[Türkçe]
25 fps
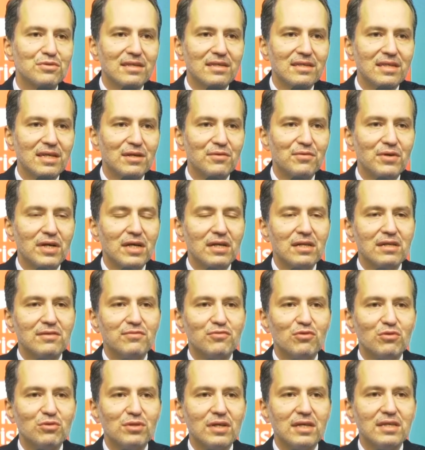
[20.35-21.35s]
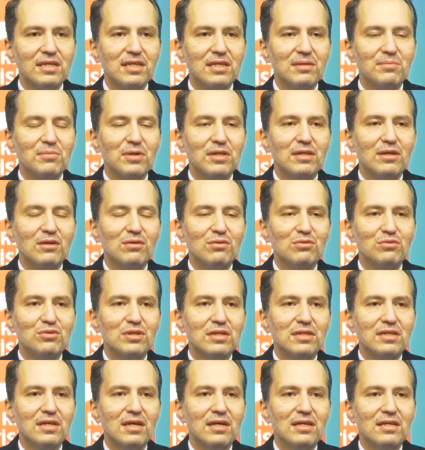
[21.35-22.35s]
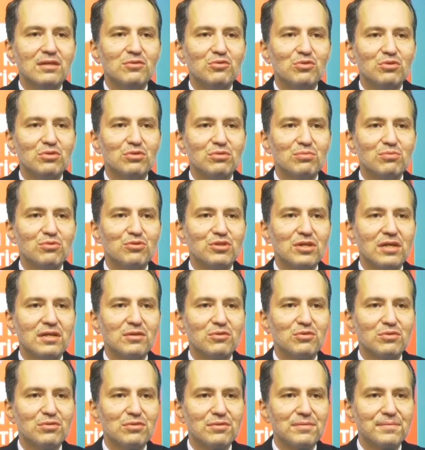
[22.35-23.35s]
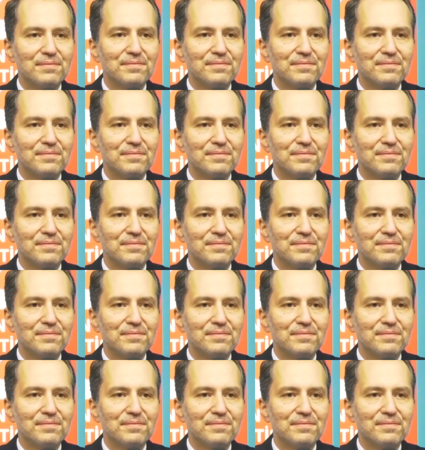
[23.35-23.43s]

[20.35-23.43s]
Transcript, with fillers: Ya varlık fonuna girmeden önce kar ediyordu bu Çaykur.